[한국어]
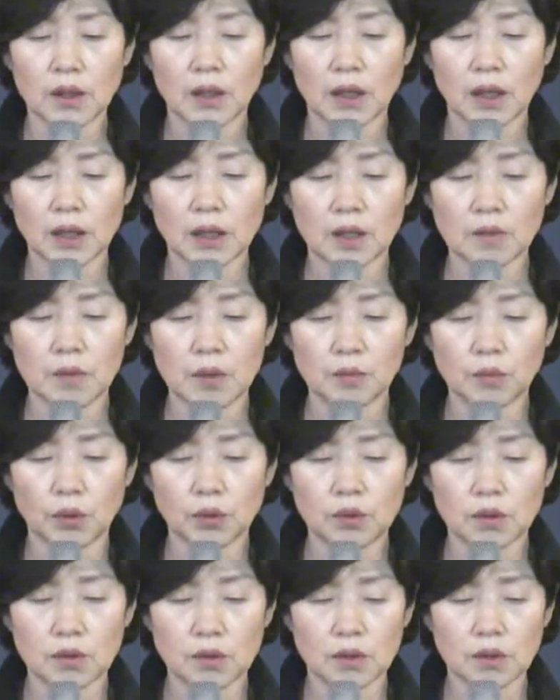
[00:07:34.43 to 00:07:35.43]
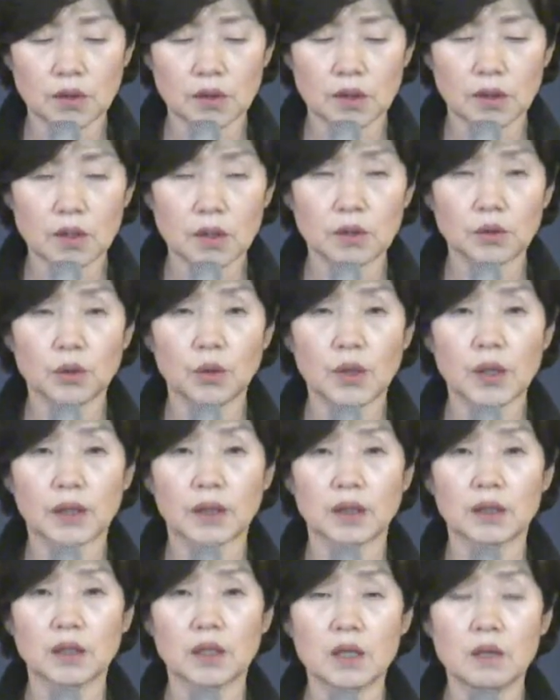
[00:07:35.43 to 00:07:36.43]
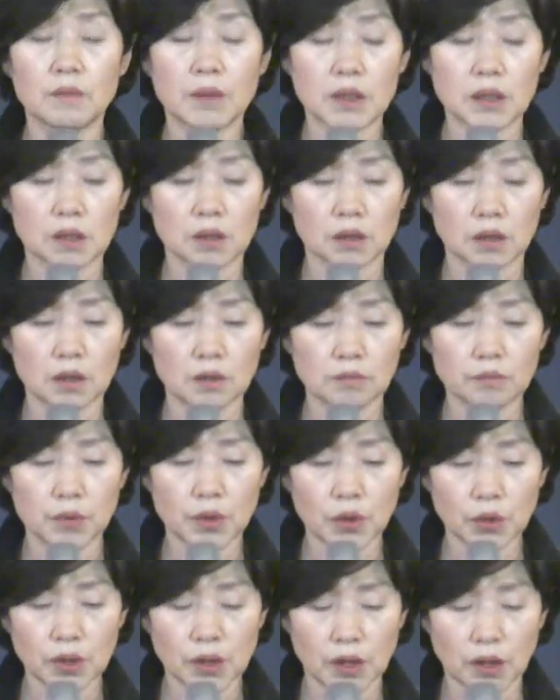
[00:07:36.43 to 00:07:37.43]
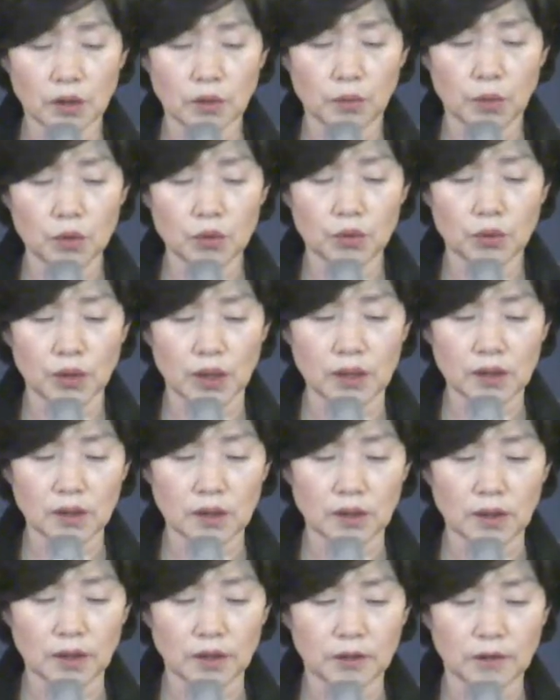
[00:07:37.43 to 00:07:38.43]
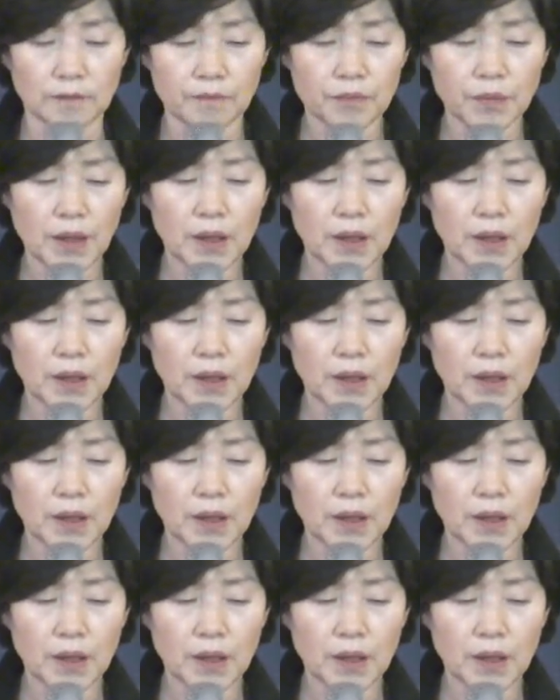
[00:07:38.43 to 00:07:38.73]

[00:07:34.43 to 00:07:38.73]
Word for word: 하나님의 모든 뜻을 요약하는 일반적인 표현이라고 볼 수가 있는데요.